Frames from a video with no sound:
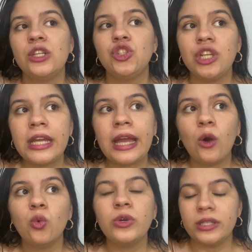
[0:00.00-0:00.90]

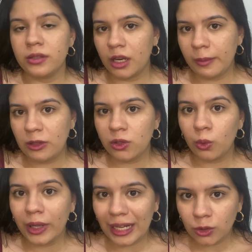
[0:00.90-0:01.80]
Tinha um estacionamento
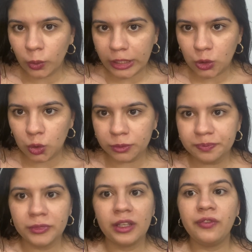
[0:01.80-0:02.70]
gratuito,
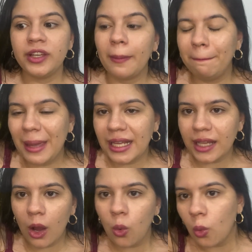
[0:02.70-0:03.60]
que fica bem
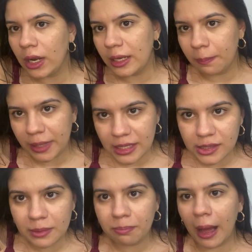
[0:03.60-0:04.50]
na rua ali
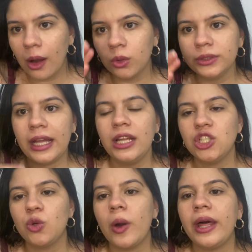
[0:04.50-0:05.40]
principal, né,
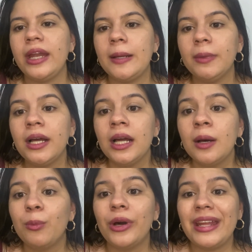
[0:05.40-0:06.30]
de Guararema,
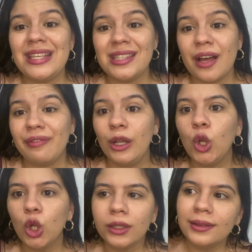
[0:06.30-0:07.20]
porém estava
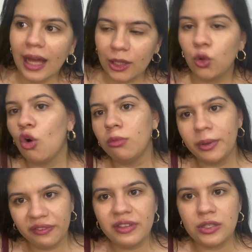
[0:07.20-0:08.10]
lotado como
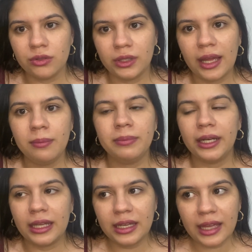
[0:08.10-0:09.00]
previsto, né?
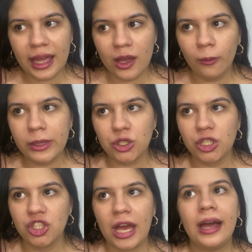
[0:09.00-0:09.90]
Para quem quer realmente
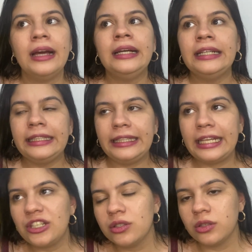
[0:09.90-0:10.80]
deixar
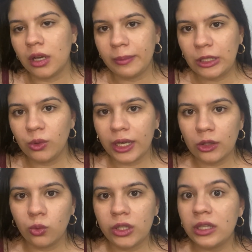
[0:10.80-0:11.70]
neste estacionamento
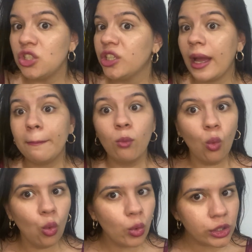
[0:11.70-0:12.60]
gratuito, tem que chegar
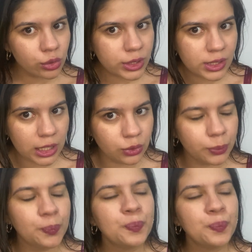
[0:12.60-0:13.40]
muito cedo.